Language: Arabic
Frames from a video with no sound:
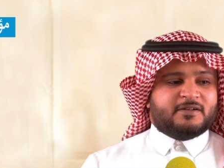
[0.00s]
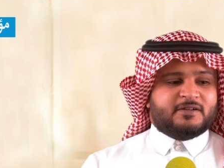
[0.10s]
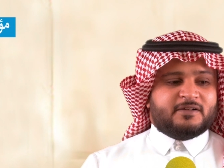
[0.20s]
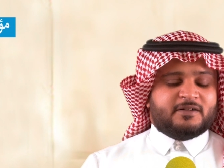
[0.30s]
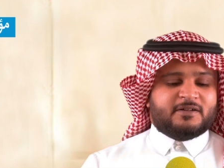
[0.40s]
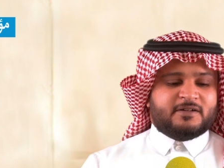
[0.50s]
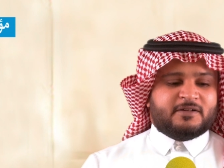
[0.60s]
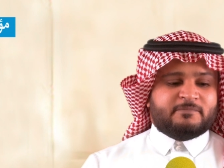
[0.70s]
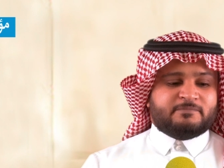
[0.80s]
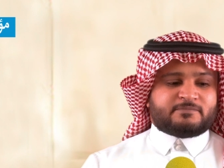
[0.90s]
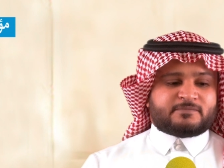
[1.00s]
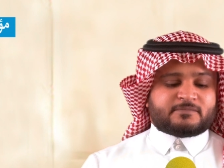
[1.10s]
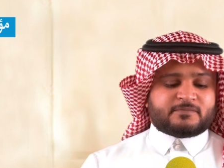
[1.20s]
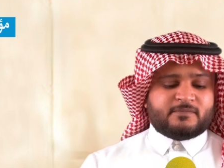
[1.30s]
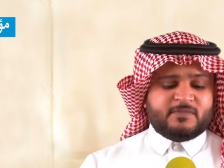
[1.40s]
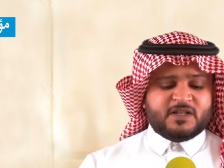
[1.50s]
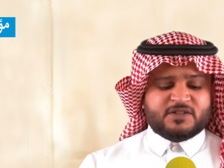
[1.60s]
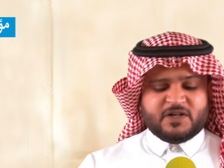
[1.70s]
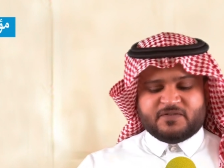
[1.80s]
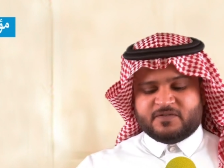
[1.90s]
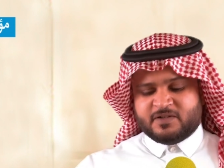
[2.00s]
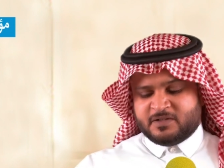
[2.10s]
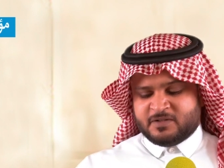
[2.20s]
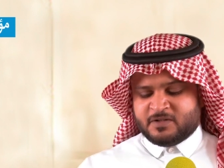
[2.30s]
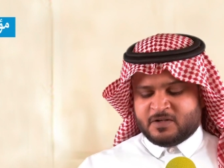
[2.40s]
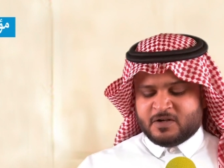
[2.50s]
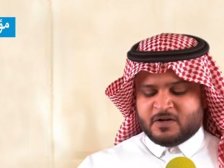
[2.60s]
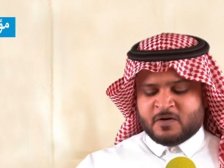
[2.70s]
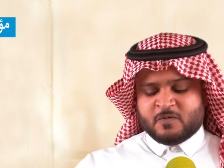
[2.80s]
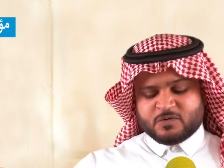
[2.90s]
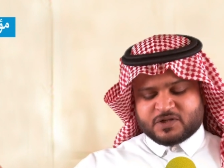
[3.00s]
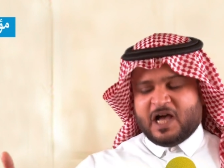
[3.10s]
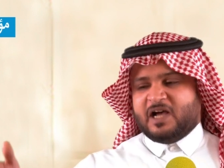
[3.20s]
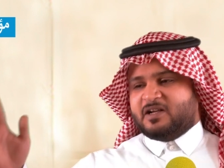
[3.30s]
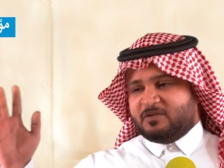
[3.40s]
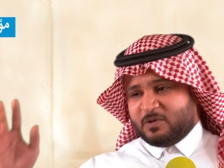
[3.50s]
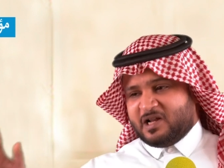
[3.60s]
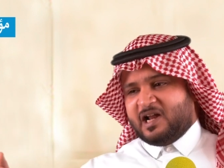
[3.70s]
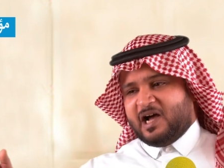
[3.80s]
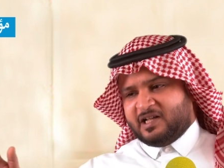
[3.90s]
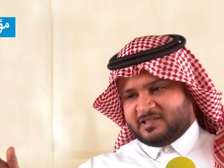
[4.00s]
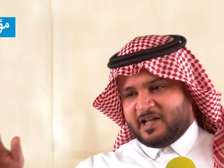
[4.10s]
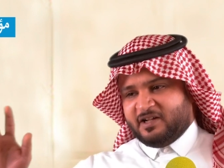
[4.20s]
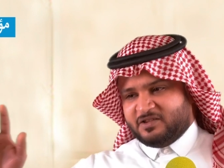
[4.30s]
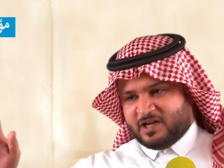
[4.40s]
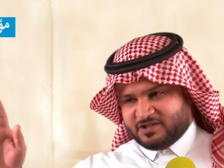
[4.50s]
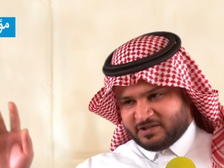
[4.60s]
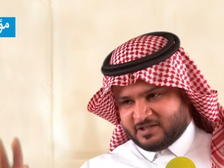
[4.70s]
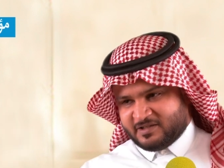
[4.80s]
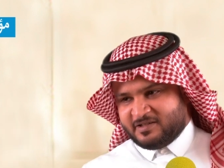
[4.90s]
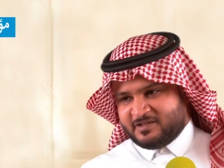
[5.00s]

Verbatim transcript: آه شف هو صح ولي العهد كان عنده أشرطة